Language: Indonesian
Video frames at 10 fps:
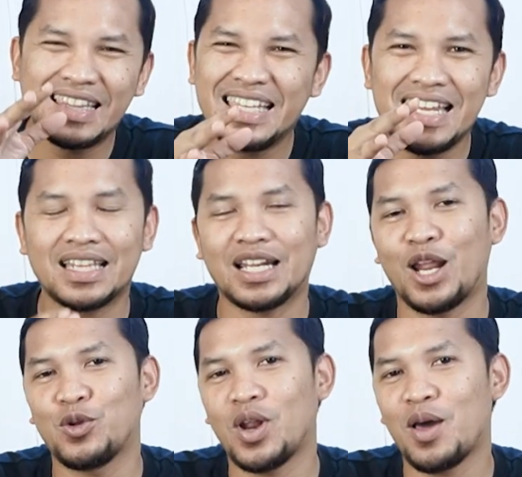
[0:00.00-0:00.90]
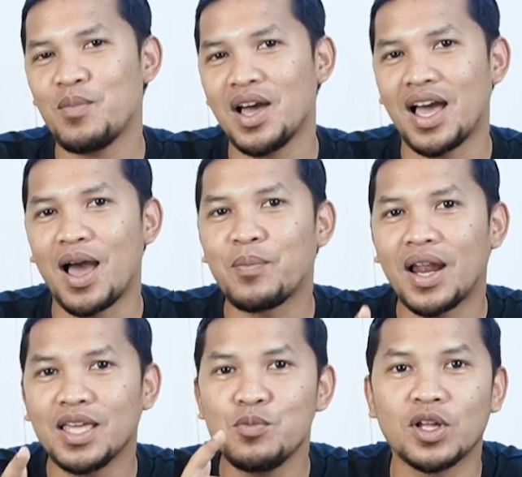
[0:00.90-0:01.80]
tidak terlalu lama
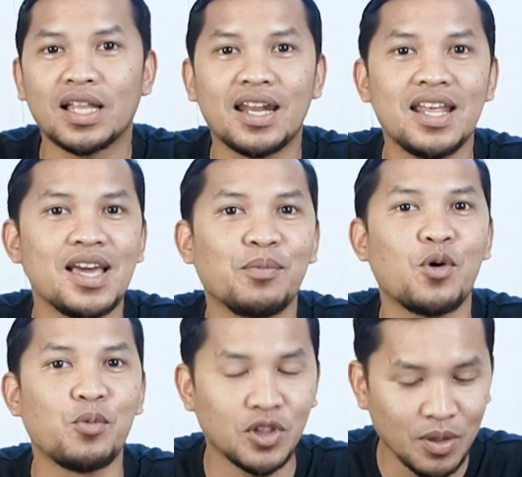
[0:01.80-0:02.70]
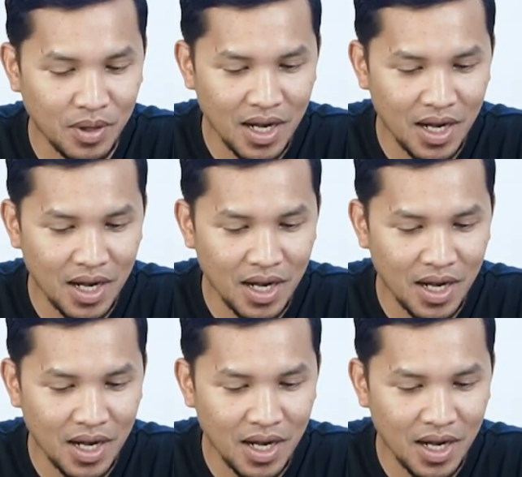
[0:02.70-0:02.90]
apalagi buat Anda yang bobotnya